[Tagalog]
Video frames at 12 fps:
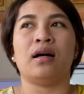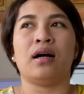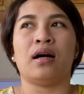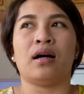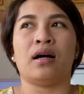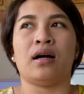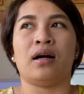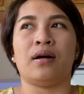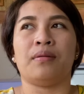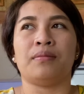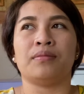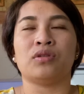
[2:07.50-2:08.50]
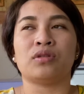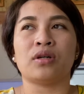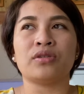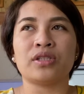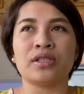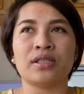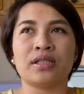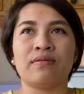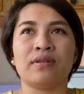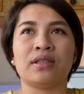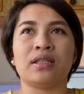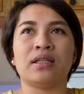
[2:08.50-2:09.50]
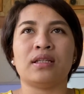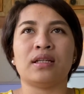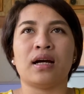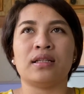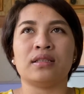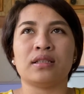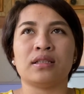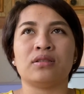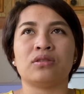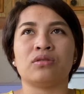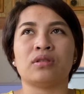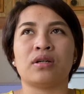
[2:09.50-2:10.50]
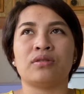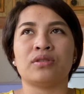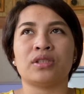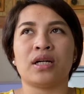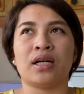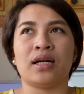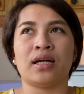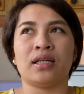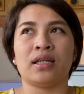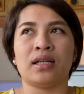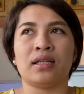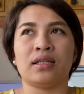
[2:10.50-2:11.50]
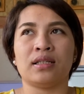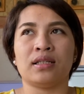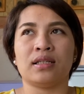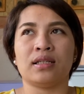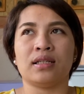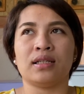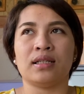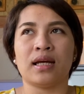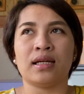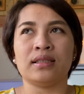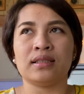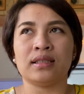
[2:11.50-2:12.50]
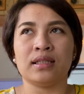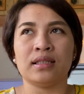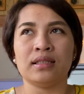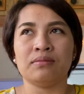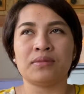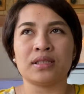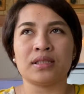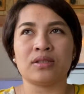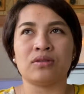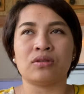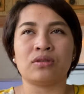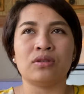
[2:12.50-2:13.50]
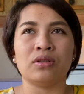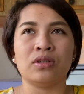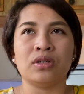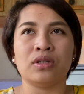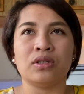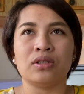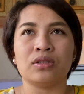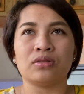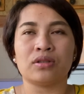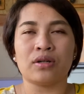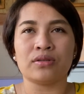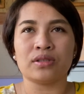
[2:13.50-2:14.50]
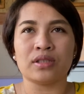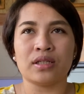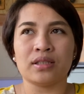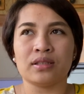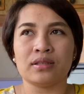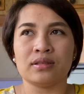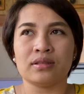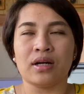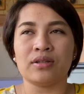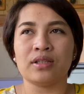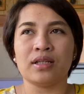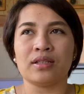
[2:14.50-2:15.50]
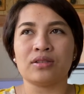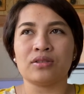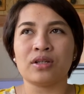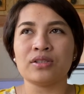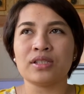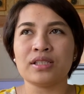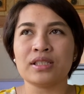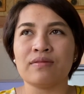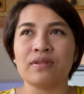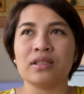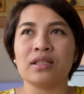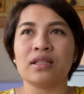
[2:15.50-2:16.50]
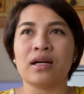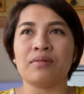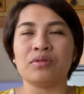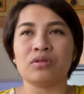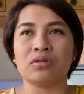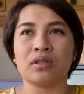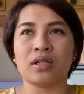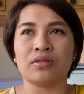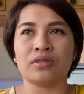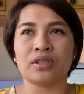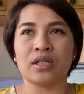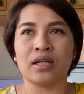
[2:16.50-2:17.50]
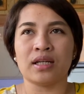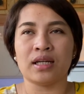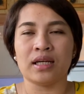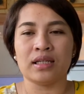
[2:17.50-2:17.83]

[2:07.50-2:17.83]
um, 2017 until 2019 man siguro 2000 oh dire 2017 up to 2018